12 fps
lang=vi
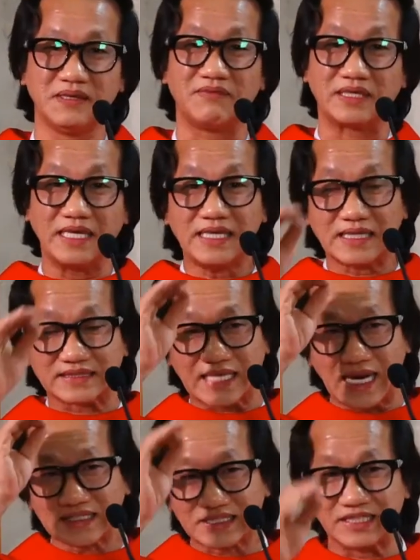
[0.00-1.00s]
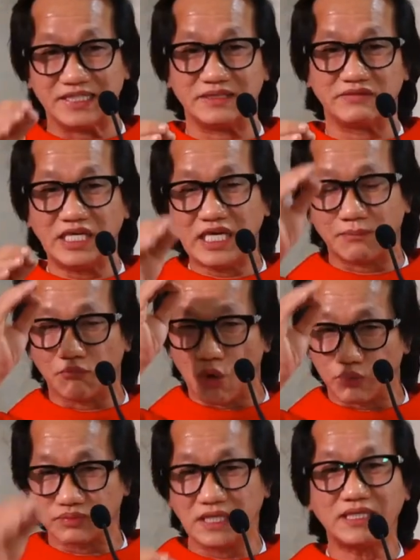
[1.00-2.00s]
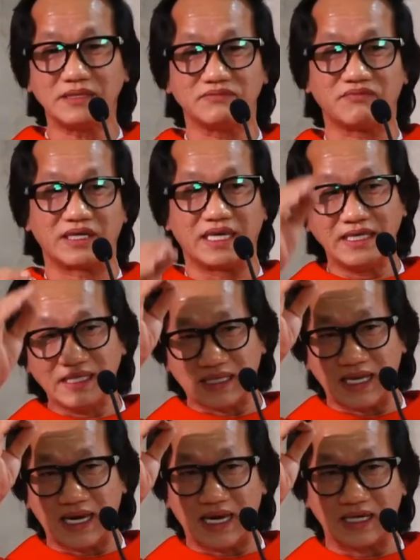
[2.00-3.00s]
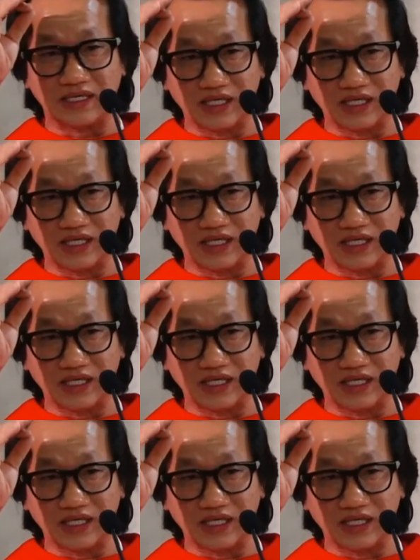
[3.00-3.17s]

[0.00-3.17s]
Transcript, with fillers: và đấy là giá trị đấy là mục đích và đấy là